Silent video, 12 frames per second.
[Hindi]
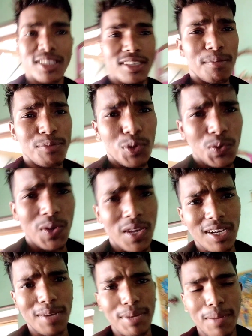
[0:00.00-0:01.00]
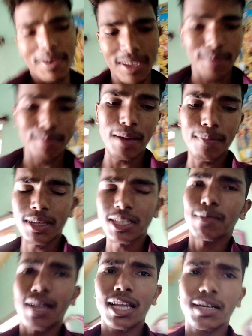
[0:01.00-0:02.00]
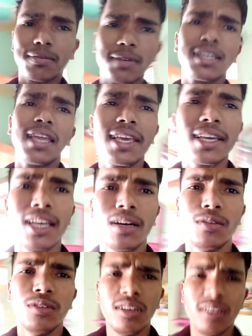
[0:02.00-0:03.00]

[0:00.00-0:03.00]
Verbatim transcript: बस अब दोनों ही है कमरे पे मैं अपना सामान लगभग ले ही गया हूँ